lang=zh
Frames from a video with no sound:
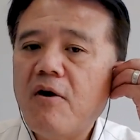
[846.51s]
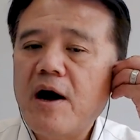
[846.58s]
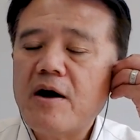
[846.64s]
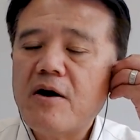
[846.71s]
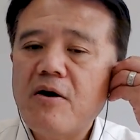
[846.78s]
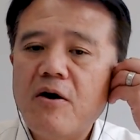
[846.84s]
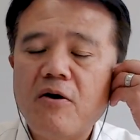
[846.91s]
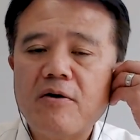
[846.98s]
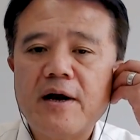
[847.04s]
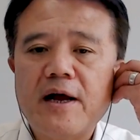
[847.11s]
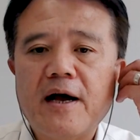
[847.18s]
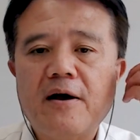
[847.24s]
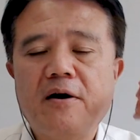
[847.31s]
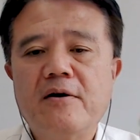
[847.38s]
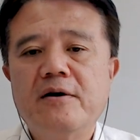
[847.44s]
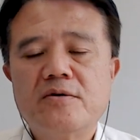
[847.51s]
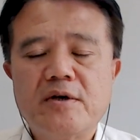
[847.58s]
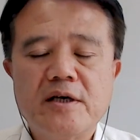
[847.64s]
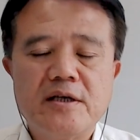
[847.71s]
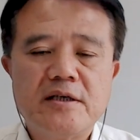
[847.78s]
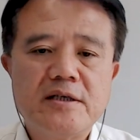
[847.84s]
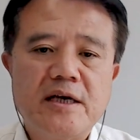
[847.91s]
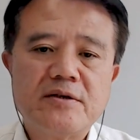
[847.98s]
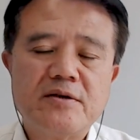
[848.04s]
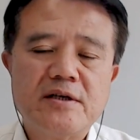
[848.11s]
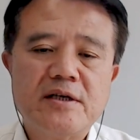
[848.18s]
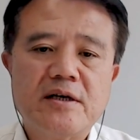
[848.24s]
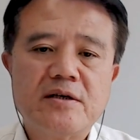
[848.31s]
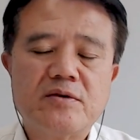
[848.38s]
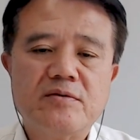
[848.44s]
防洪啊污水下
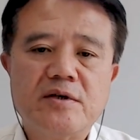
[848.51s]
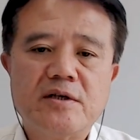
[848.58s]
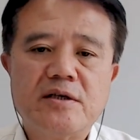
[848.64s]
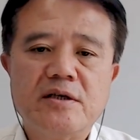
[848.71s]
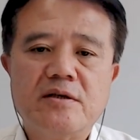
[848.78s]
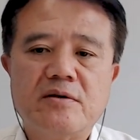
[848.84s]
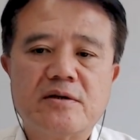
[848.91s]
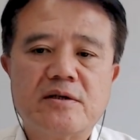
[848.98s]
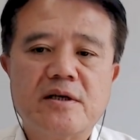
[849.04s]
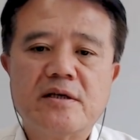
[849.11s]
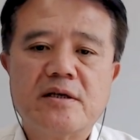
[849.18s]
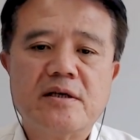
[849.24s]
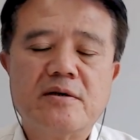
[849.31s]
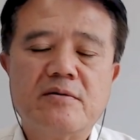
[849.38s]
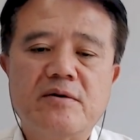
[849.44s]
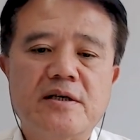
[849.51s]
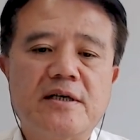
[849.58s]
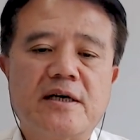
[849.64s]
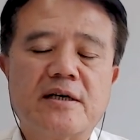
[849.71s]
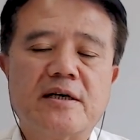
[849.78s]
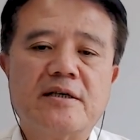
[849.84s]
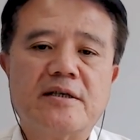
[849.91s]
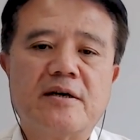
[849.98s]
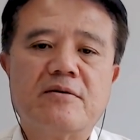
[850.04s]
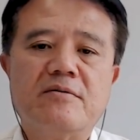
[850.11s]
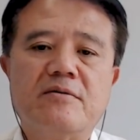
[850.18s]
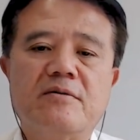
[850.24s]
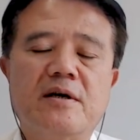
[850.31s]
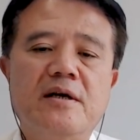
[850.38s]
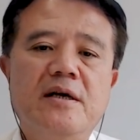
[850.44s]
水道处理系统真的非常的坚
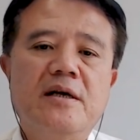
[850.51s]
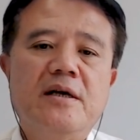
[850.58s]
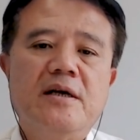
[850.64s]
固。